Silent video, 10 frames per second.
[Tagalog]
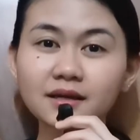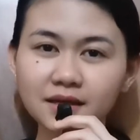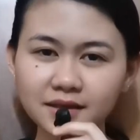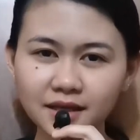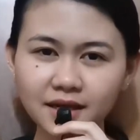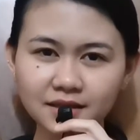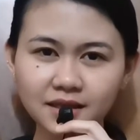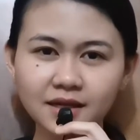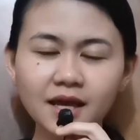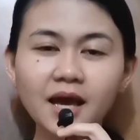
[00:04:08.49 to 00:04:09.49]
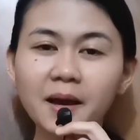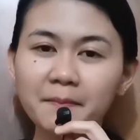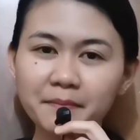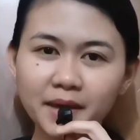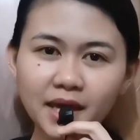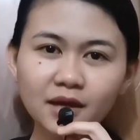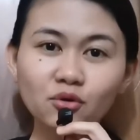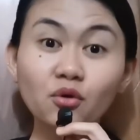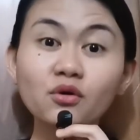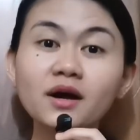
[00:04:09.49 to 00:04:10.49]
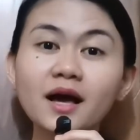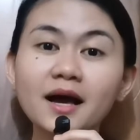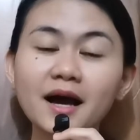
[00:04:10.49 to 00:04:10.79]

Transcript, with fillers: nakita natin merong